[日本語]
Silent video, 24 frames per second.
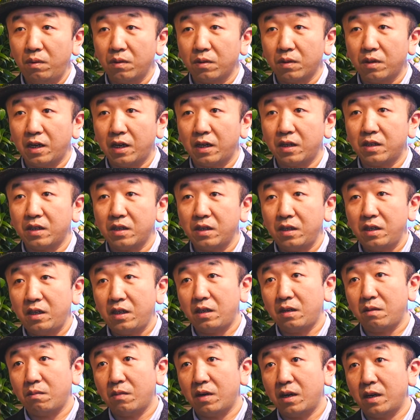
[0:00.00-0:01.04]
を大事
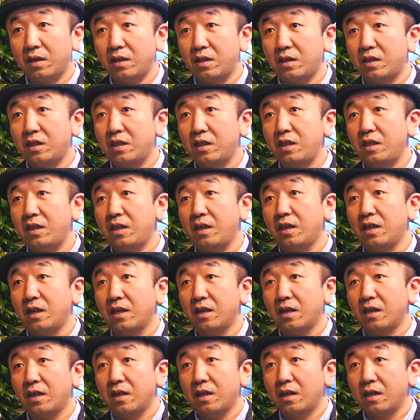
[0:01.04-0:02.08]
に毎日
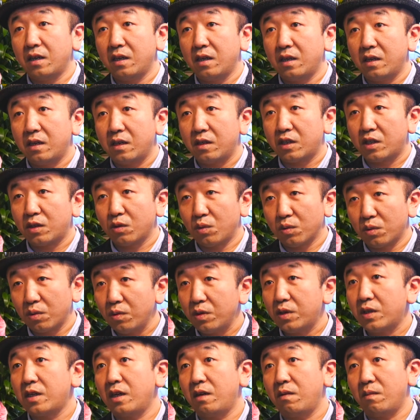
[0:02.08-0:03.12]
仕事
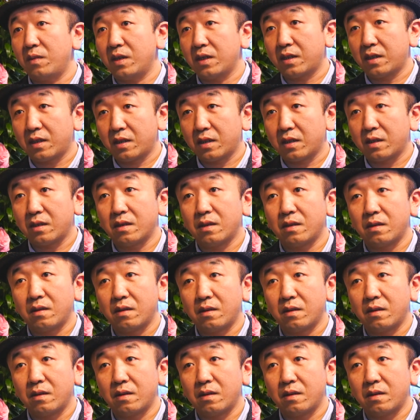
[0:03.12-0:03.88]
をしています